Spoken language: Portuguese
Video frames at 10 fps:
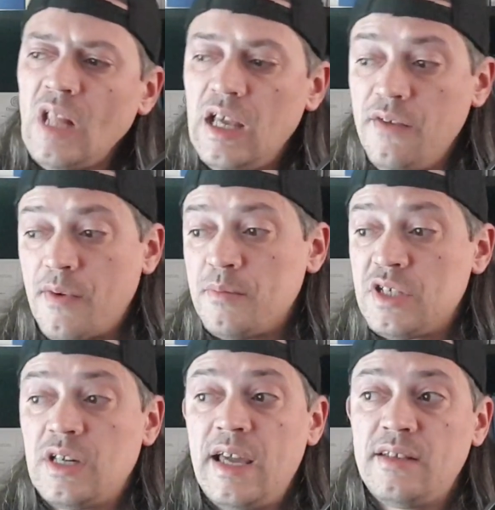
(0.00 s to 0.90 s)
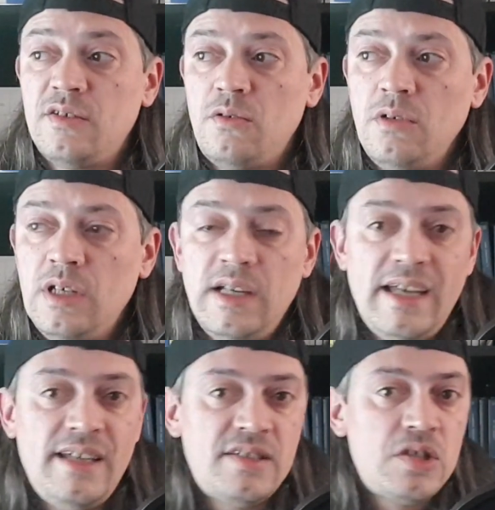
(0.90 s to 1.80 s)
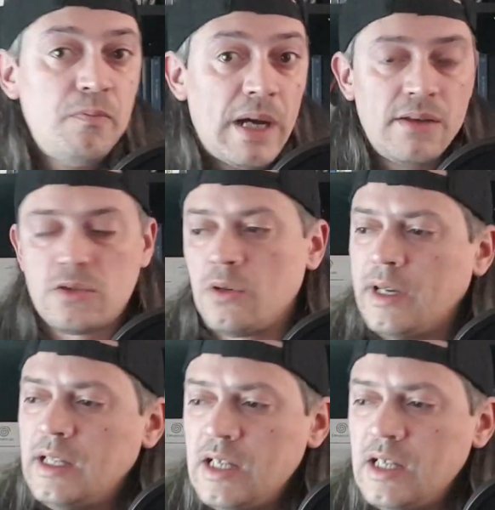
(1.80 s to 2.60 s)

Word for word: E vamos ver quem é que são esses meios, não é?